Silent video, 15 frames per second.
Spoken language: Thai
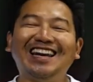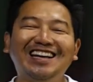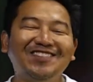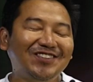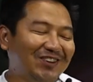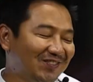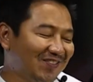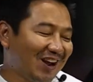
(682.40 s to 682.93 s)
ลื
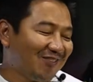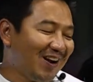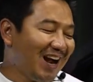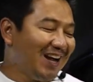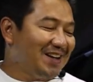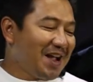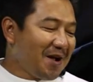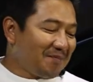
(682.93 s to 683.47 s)
มพูดไปว่า
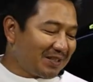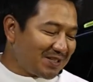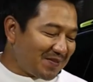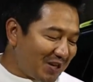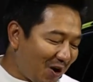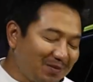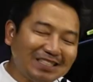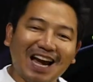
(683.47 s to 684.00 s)
มันจะ
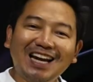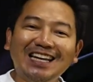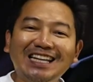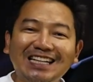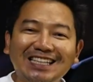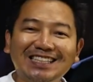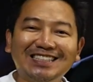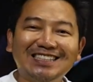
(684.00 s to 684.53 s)
มีออปชั่นห
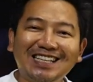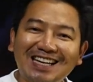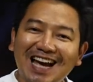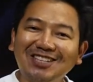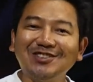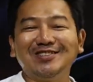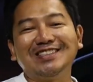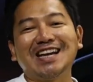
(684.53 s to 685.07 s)
นึ่งที่
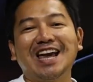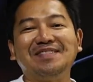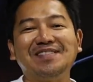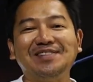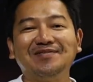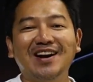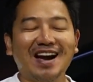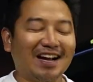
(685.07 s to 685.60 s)
น่าสนใจ
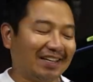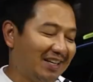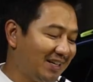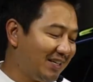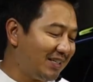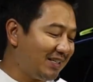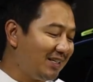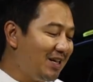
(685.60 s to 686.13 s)
มากๆนั่น
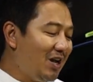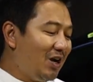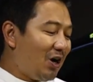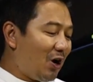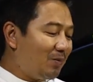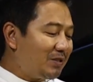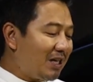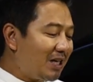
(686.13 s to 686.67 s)
ก็คือ
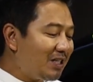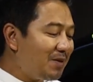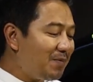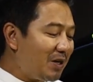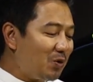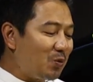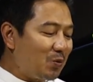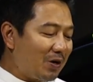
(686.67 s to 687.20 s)
ออปชั่นที่
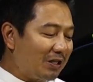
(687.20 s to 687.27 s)
เป็นหู